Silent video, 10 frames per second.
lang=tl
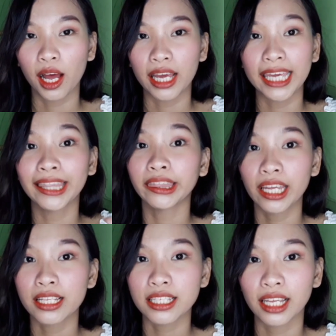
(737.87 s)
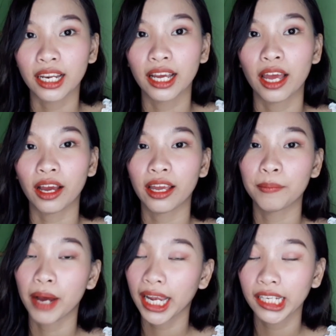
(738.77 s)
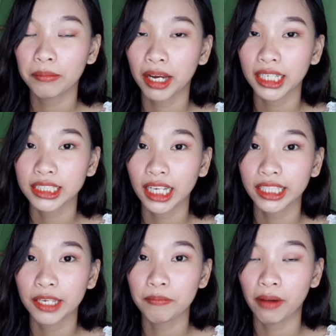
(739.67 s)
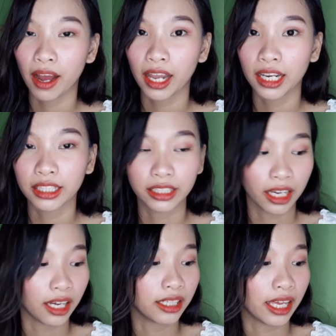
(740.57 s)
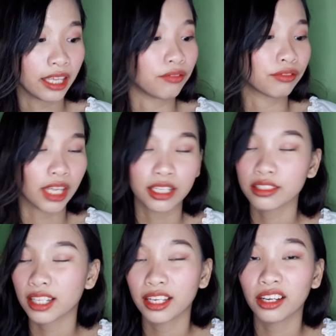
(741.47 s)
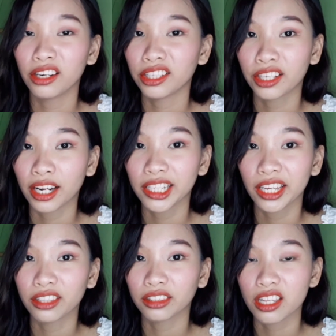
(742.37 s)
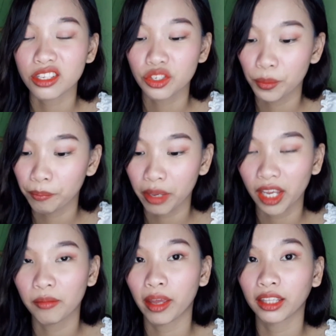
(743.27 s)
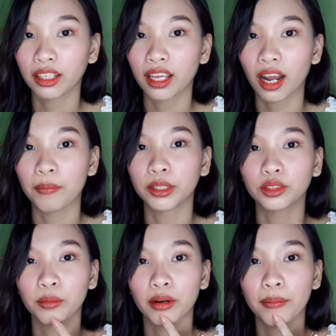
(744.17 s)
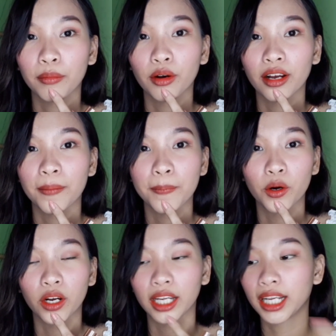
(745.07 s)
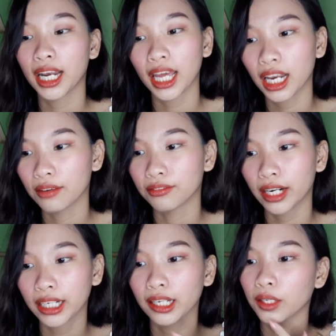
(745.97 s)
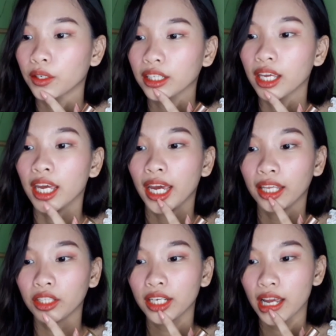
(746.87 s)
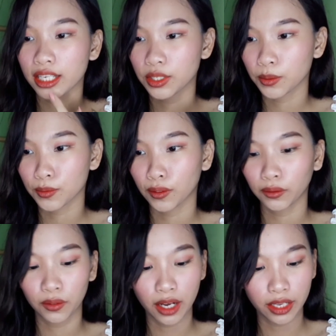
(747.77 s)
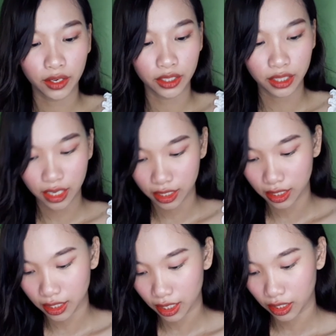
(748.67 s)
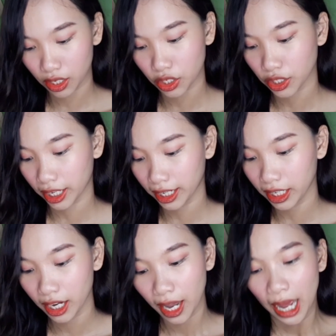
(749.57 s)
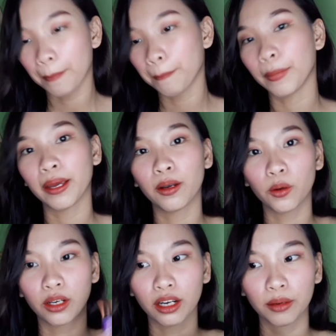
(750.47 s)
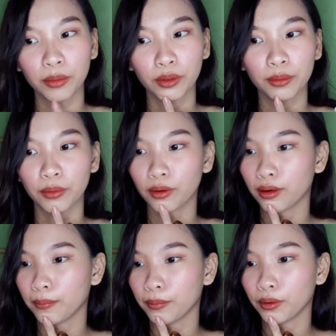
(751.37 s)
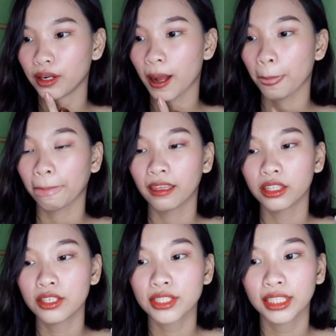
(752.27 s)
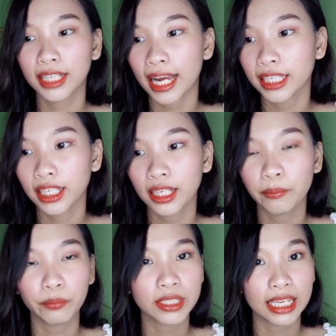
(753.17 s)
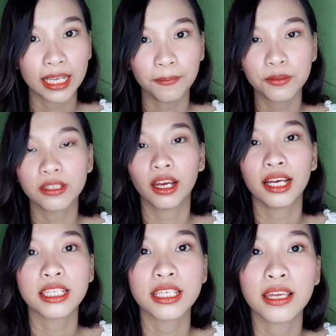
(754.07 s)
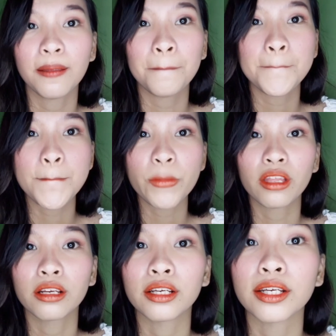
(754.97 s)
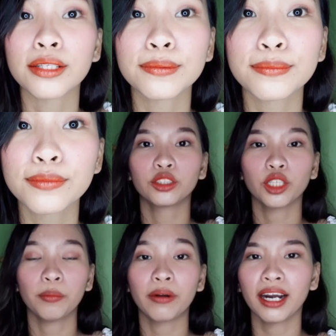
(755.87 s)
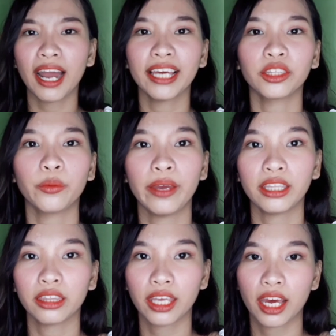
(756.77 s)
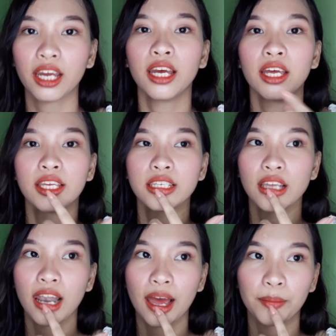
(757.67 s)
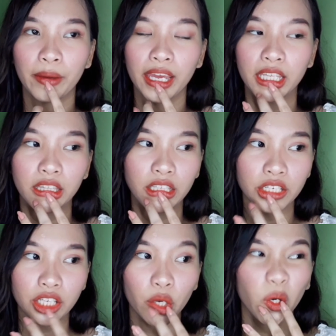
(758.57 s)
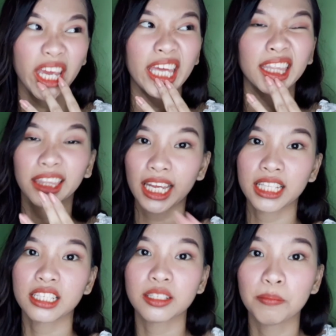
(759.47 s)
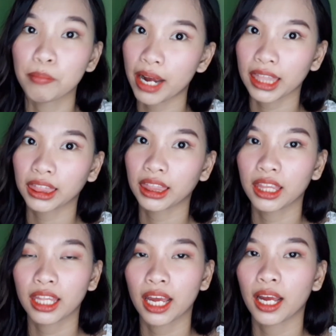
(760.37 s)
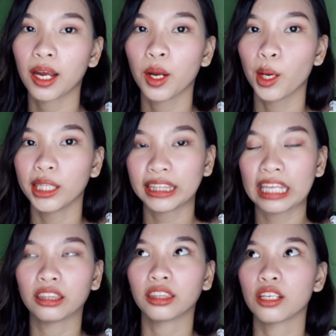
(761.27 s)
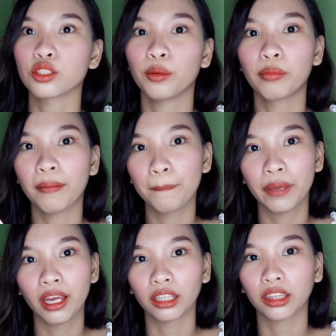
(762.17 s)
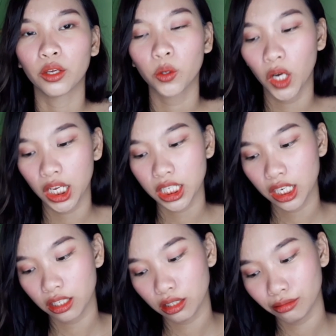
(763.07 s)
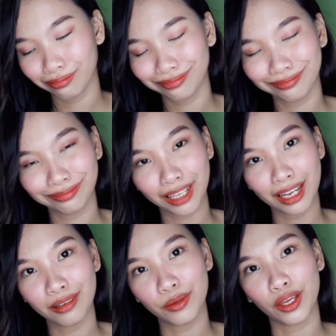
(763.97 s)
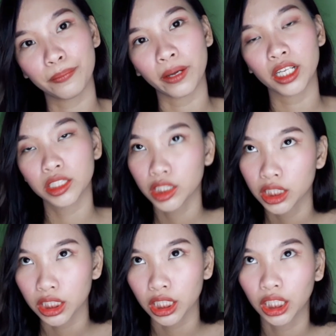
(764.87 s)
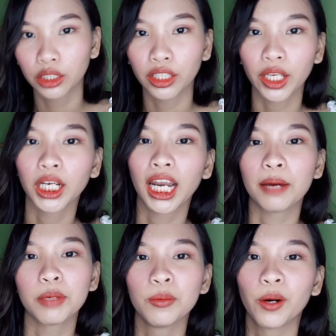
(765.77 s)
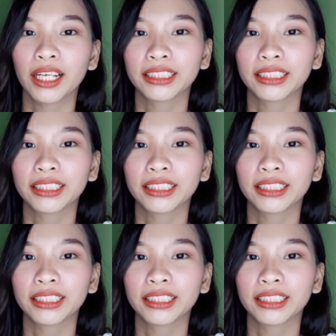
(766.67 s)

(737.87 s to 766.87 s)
uh, intense talaga. Kaya bagay na bagay sa kanya yung pangalan niya na intense. Talagang literal na intense yung pigment. Grabe, sobrang bonggang-bongga. Ng Lala Barn, ganon. Eto guys, yung suot ko ngayon, this is in the shade Mellow. Grabe, oh, bonggang bongga Hindi siya drying sa lips, as in. Ayan. Sobrang lightweight niya sa labi, hindi siya yung intense matte na tint na sobrang bigat na yung as in yung, alam mo yan, parang makagano na yung labi mo